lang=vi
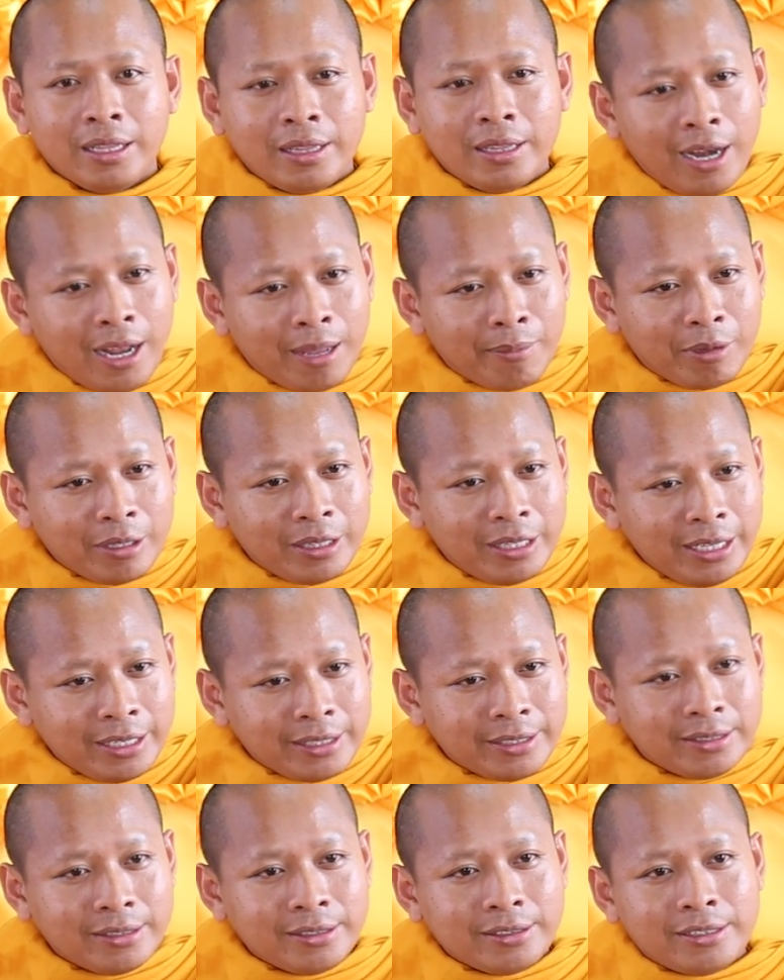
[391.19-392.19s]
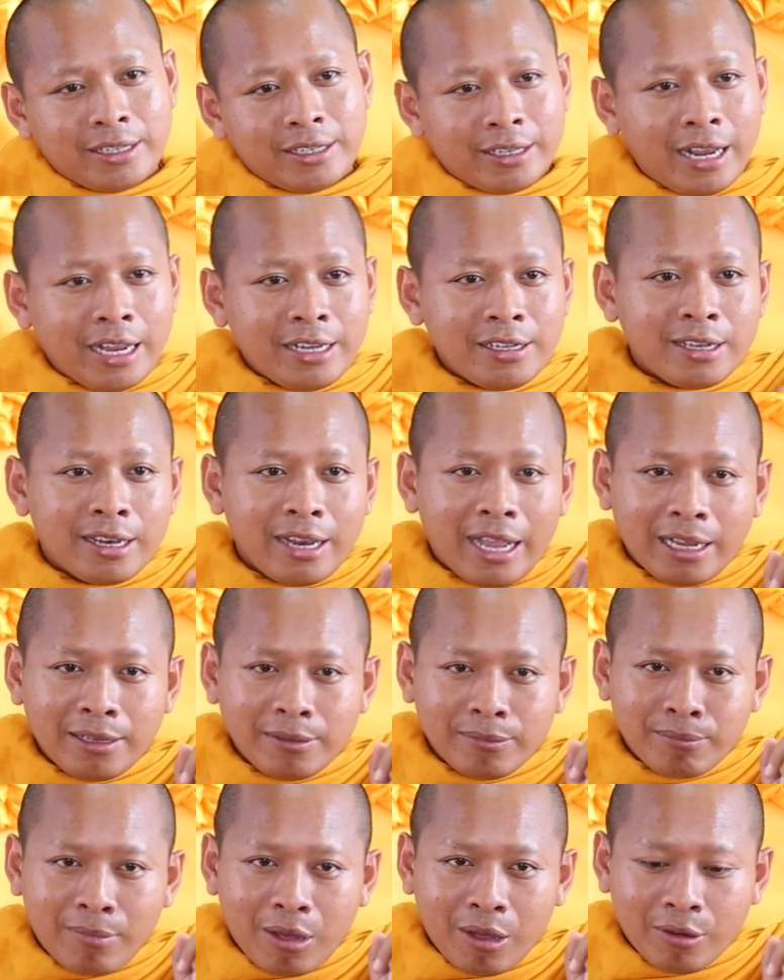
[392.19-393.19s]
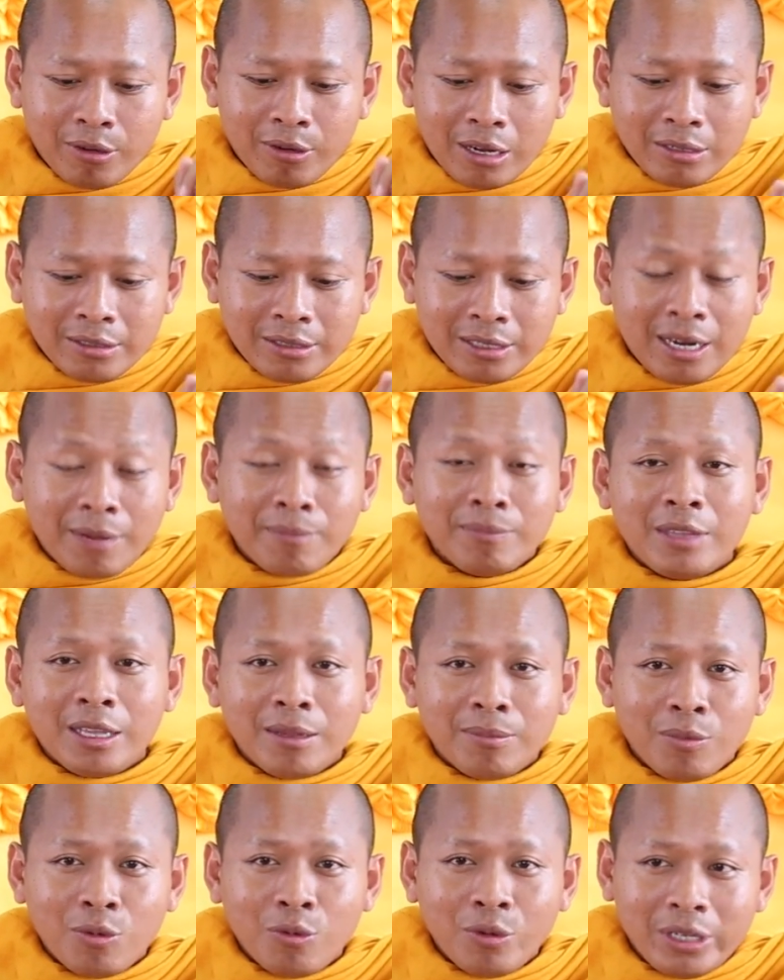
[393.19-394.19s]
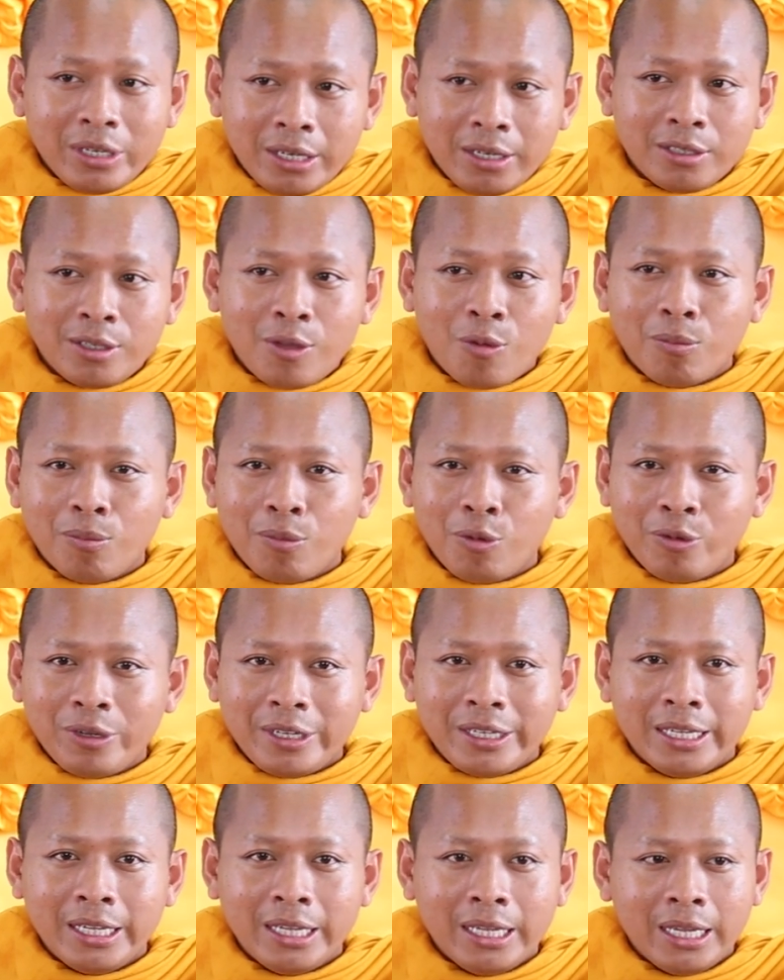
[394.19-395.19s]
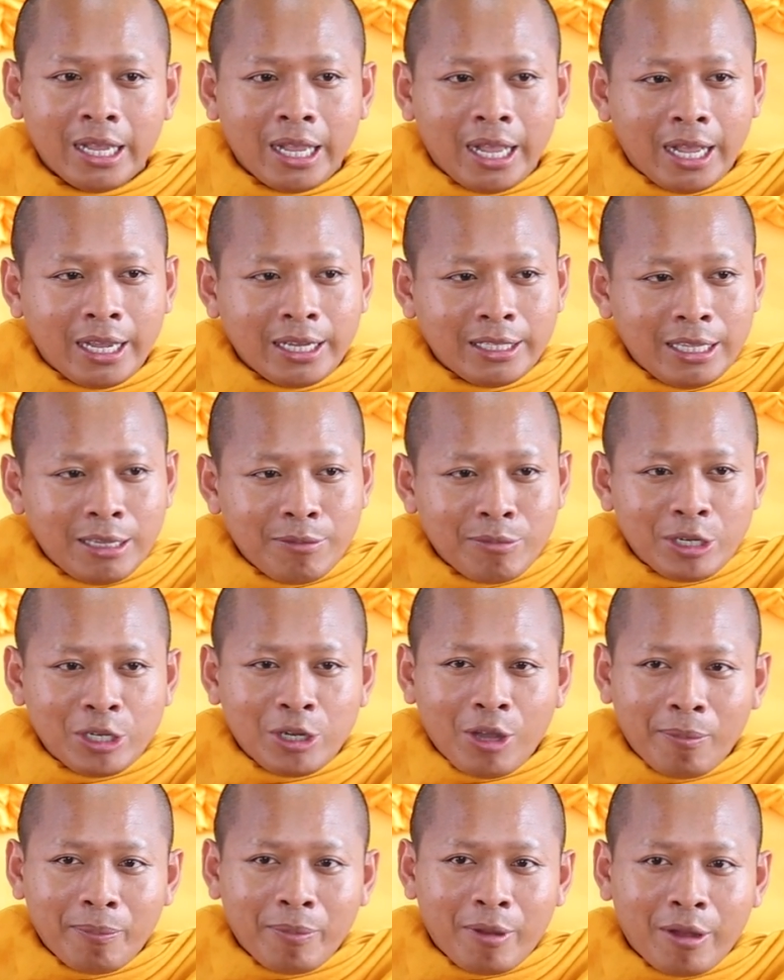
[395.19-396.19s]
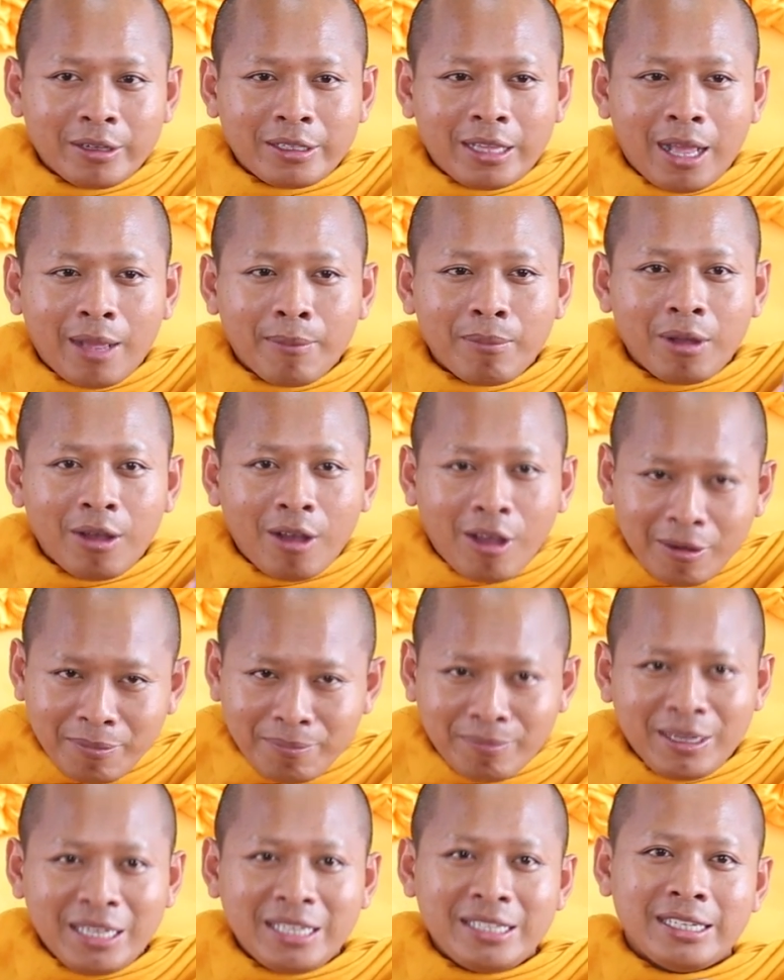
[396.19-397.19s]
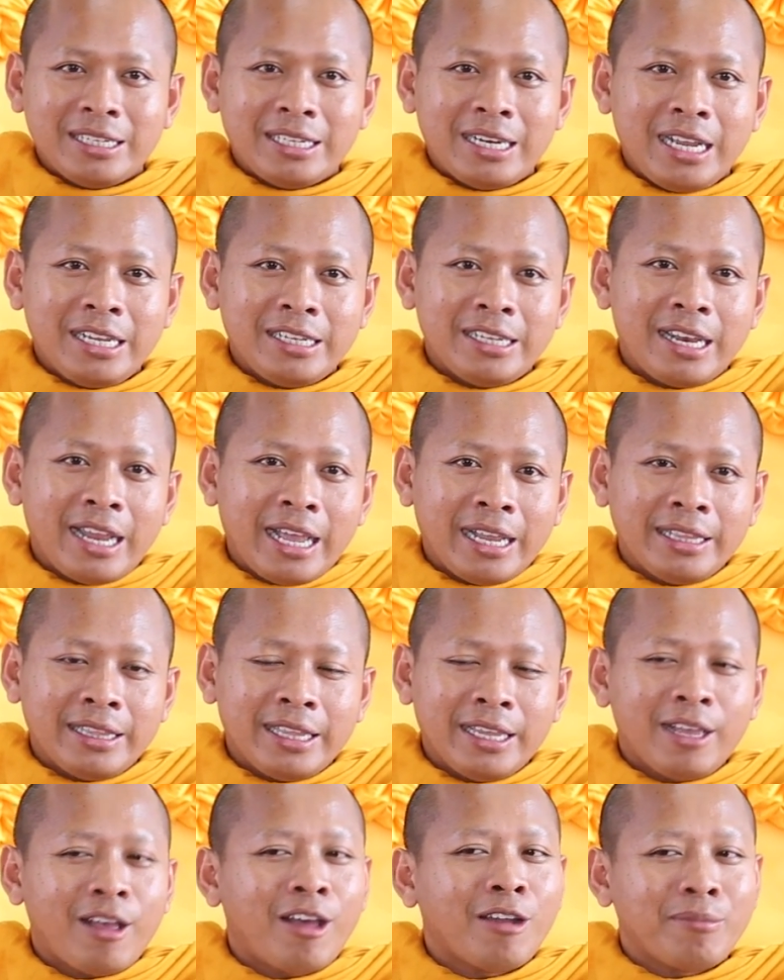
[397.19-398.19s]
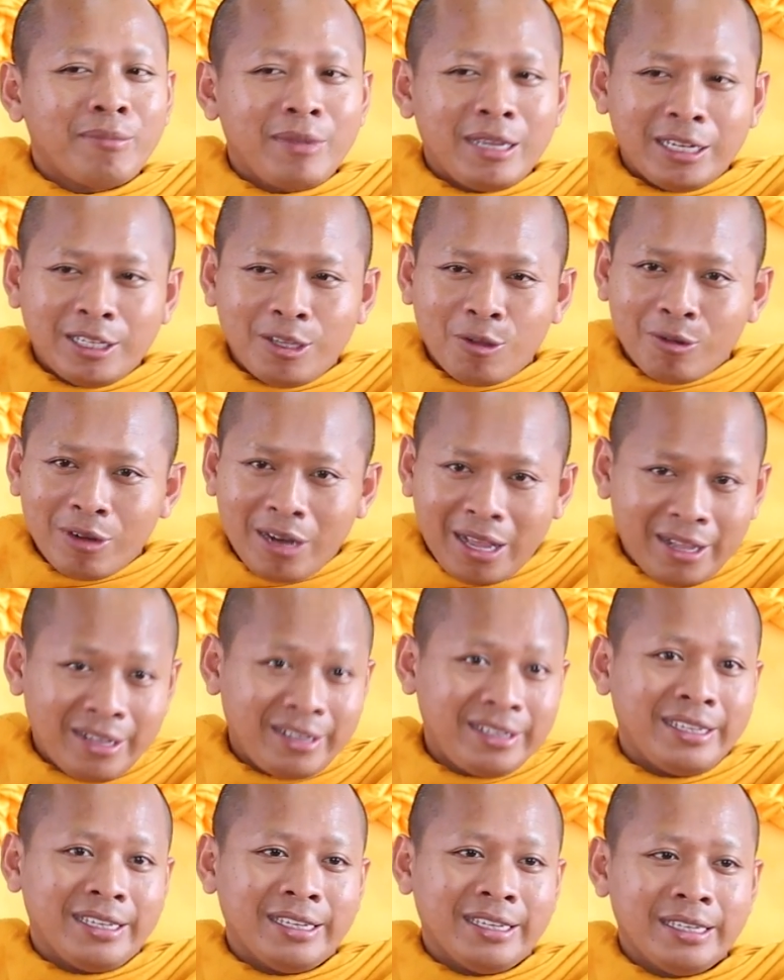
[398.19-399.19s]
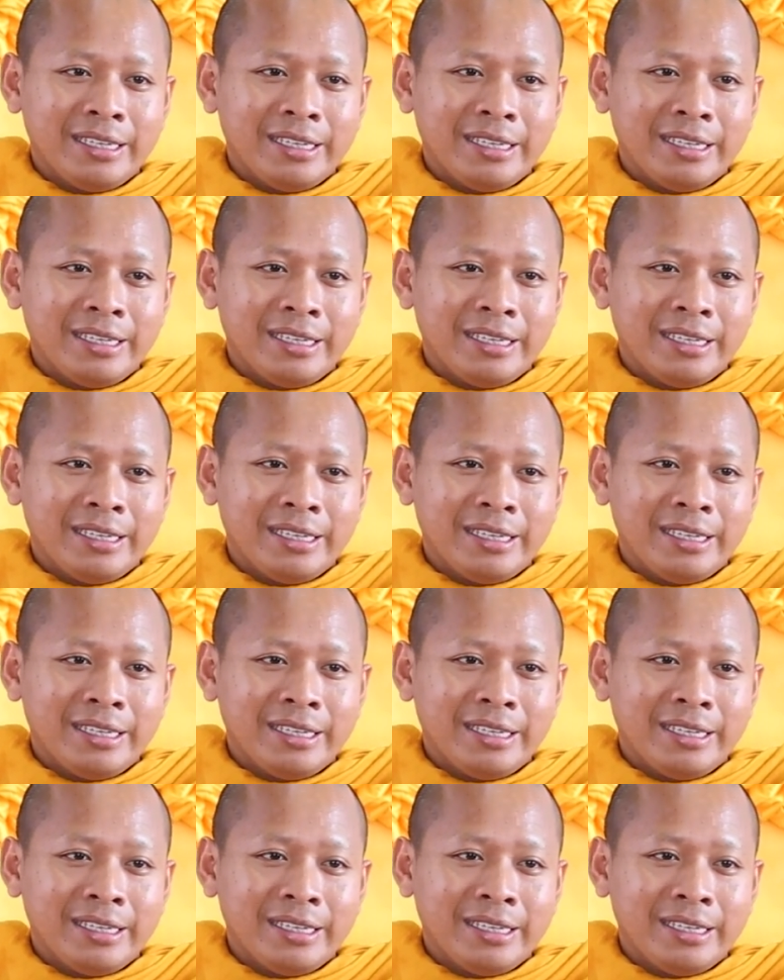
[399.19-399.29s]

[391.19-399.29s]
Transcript: thịa mà tiết sạch đây sẽ lành màu nơi trâm tới mùi nâng tục mùi hay tí bình chọc ông thà bởi ọt miên sạch đây sẽ lành tới ọt miên tục lai